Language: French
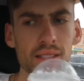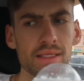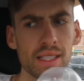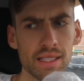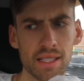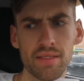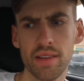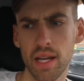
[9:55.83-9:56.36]

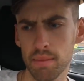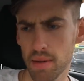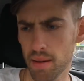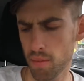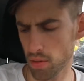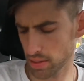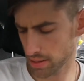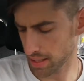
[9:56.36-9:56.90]
Ça sent vraiment
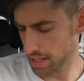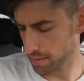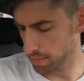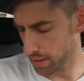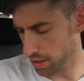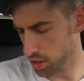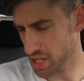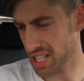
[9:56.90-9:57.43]
bon, ça sent les
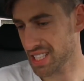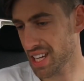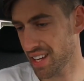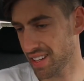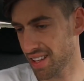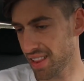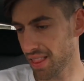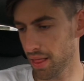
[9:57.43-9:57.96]
brioches à cannelle.